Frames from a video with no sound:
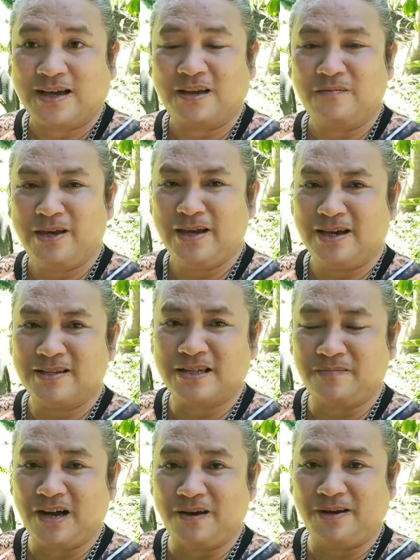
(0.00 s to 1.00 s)
Karamihan sa
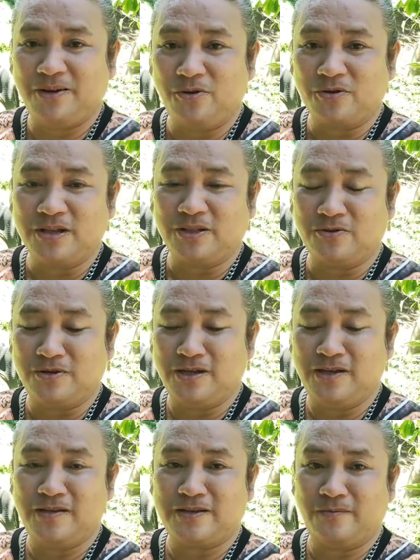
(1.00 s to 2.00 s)
mga manok dito
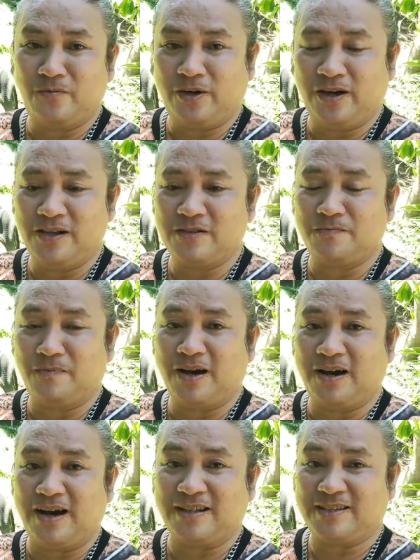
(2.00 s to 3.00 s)
ni Samuel is
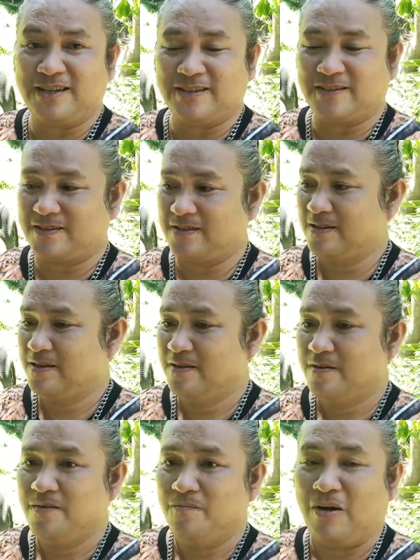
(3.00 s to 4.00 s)
mga hatches,
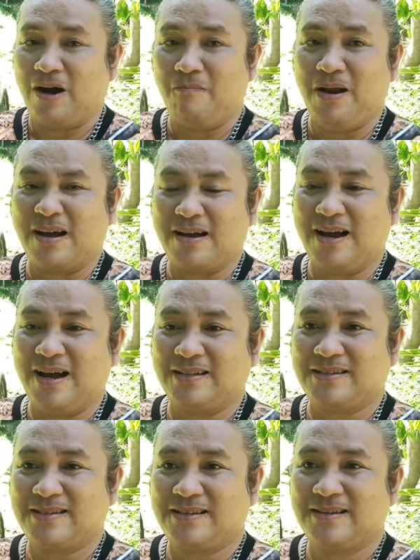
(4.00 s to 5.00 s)
mga black
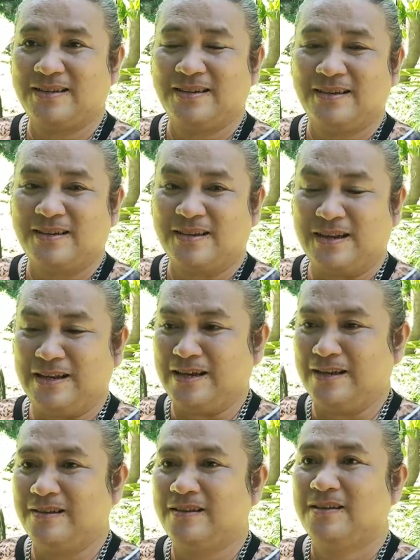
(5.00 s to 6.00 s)
hats,
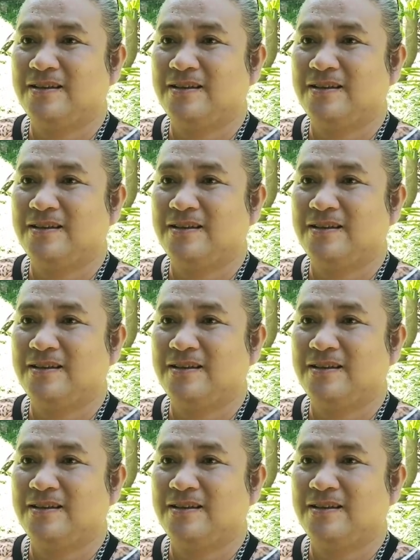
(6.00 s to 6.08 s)
kanyan.